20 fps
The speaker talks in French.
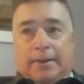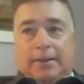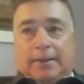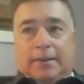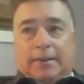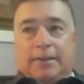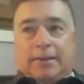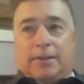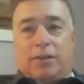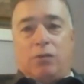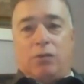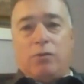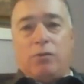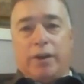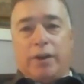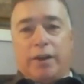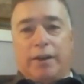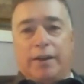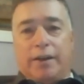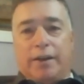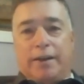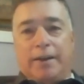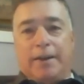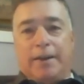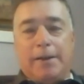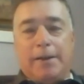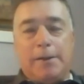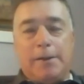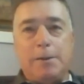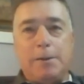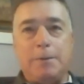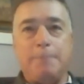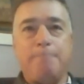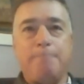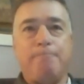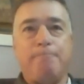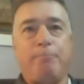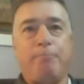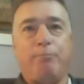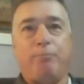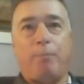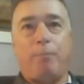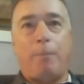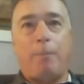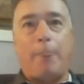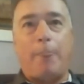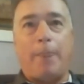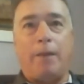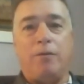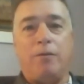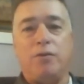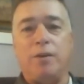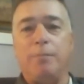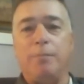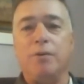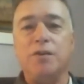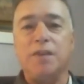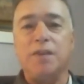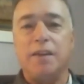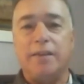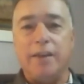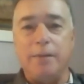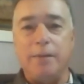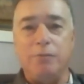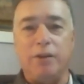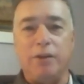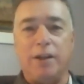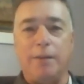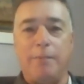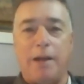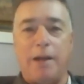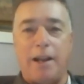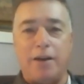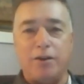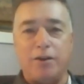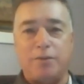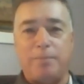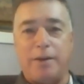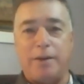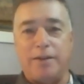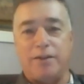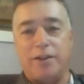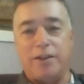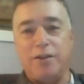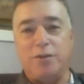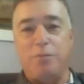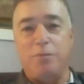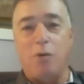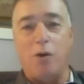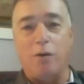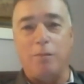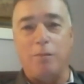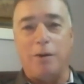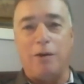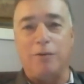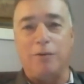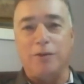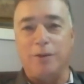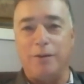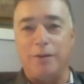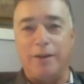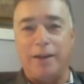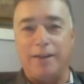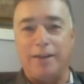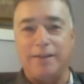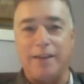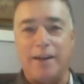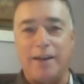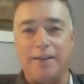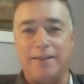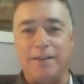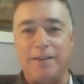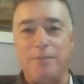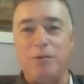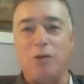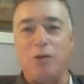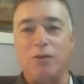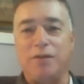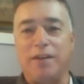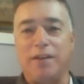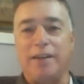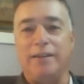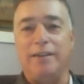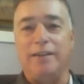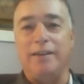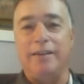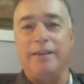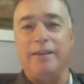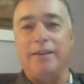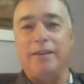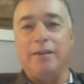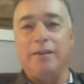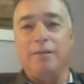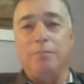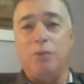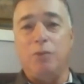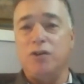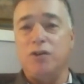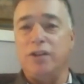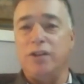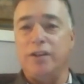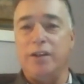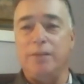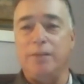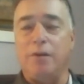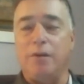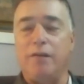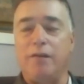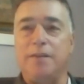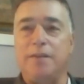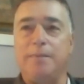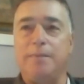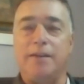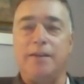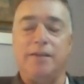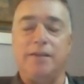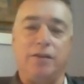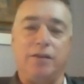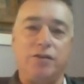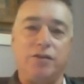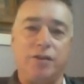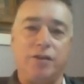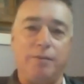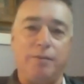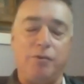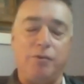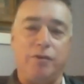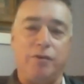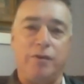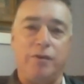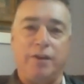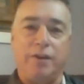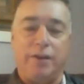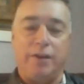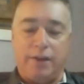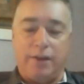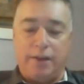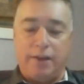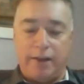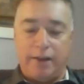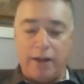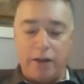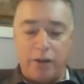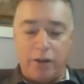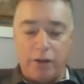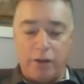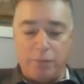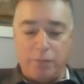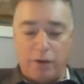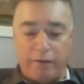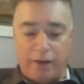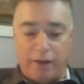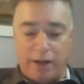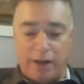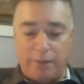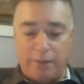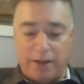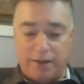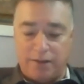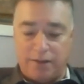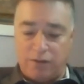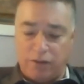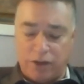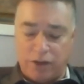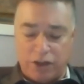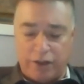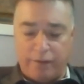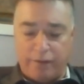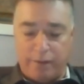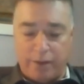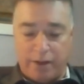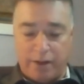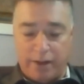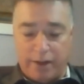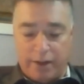Disons que je n'étais pas certain, moi, que la balance pencherait du bon bord en, ce qui me concerne. Euh, pas que j'étais une mauvaise personne, je n'étais pas quelqu'un de mauvais, mais disons que j'avais,